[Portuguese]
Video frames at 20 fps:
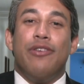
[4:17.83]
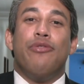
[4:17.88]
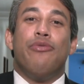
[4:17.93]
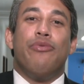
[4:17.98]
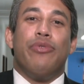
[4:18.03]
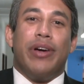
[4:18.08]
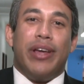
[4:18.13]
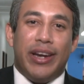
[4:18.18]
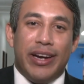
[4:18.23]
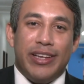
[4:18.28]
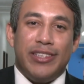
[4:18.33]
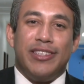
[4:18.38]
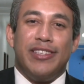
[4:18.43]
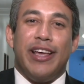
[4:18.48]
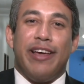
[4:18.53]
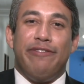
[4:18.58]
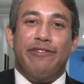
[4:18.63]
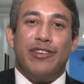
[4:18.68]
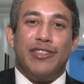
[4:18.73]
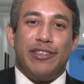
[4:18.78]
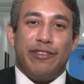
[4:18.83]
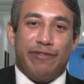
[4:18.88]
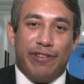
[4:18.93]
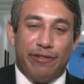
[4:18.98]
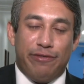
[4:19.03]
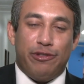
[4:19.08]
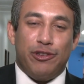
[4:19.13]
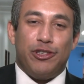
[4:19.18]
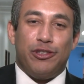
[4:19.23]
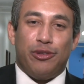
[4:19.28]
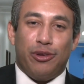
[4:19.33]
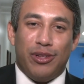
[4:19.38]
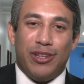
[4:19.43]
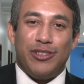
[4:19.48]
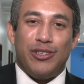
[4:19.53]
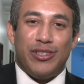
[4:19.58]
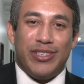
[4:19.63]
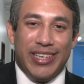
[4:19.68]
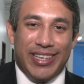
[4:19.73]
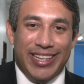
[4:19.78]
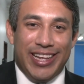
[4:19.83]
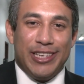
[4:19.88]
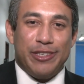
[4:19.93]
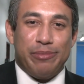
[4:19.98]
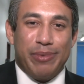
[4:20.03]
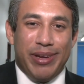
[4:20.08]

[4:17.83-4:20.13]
um grande serviço em favor de toda a sociedade